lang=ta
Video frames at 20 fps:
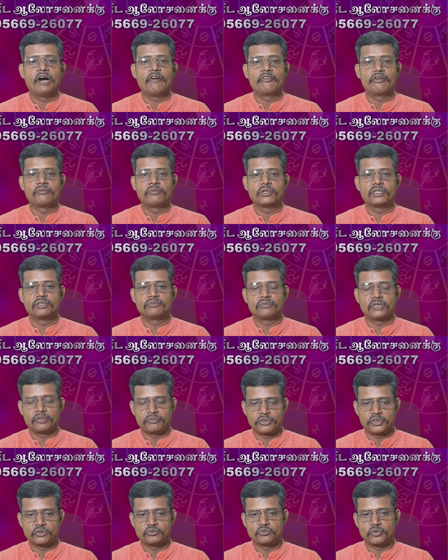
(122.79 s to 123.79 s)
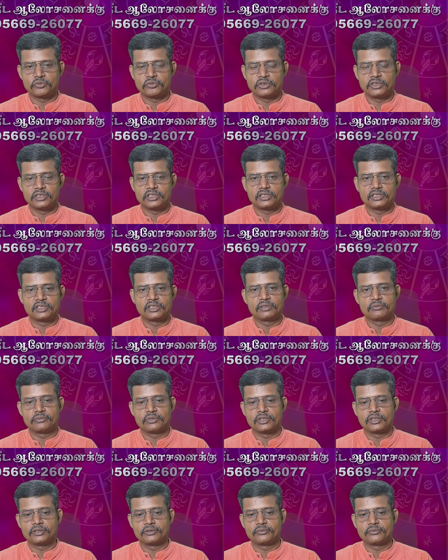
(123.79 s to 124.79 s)
ஆவணி மாதம் அமையும் அப்படிங்கிறது
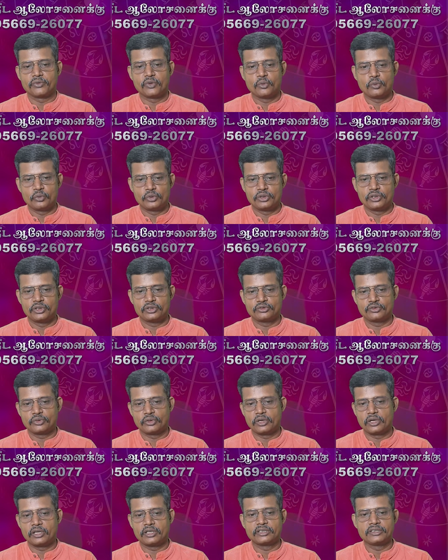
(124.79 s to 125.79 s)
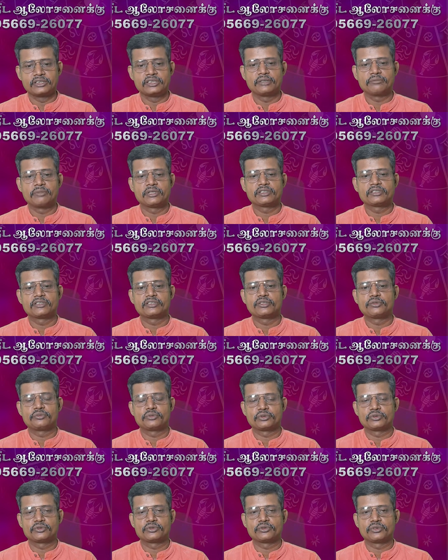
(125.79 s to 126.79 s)
நம்ம உறுதியாக சொல்லலாம் இந்த மாதத்தை
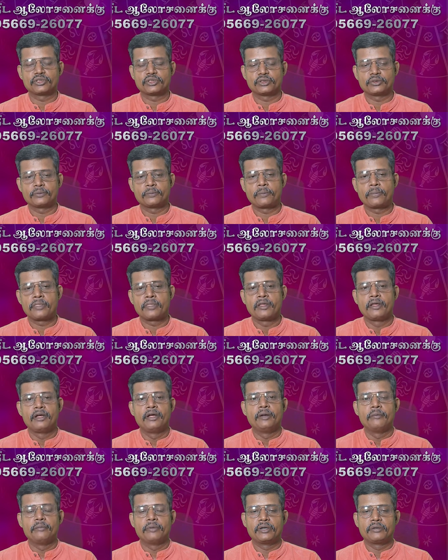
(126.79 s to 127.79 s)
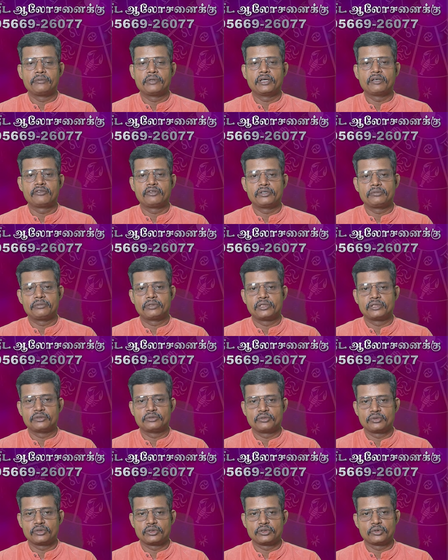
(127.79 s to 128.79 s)
பொறுத்த வரைக்கும் பெருமாள்
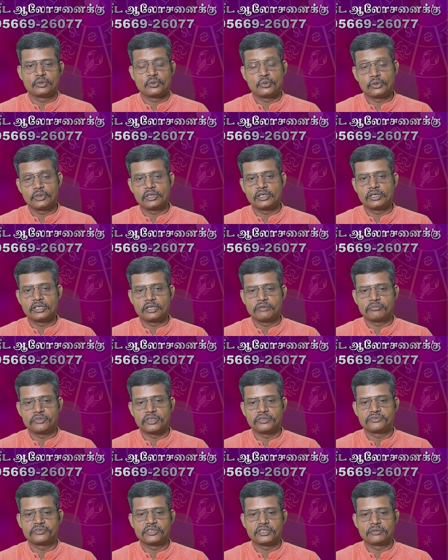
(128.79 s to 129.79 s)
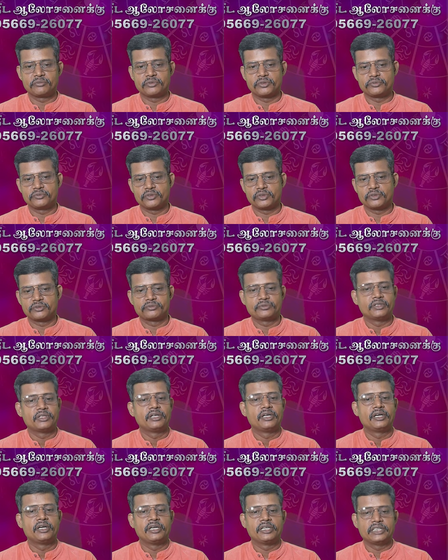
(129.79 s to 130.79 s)
வழிபாடு உங்களுக்கு கூடுதல் நன்மையும் சிறப்பையும் தரும்
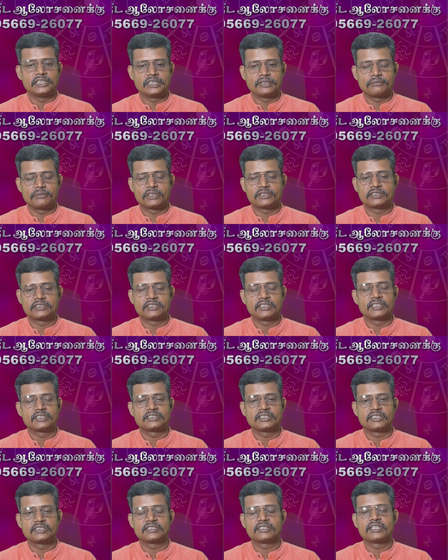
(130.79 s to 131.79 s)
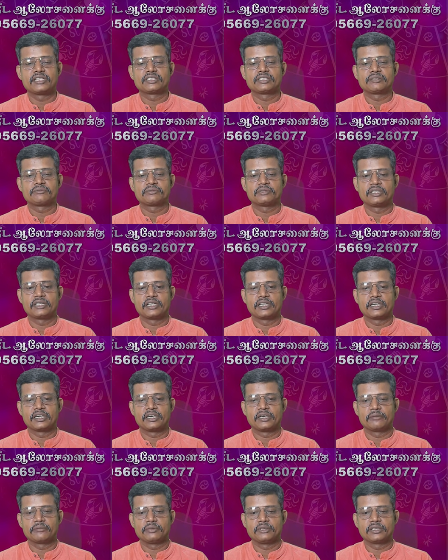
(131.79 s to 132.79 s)
இந்த மாதத்தில் சந்திராஷ்டம
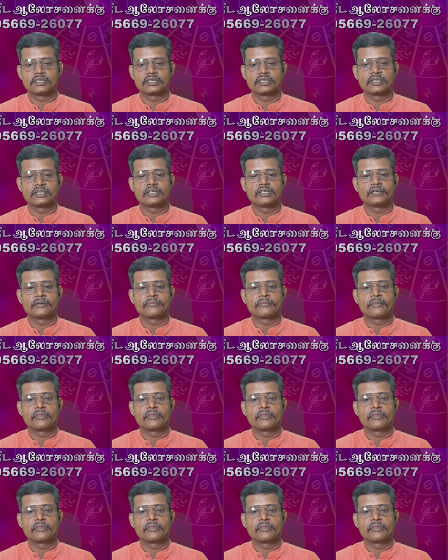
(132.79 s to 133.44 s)
தினங்கள் அப்படின்னாக்கா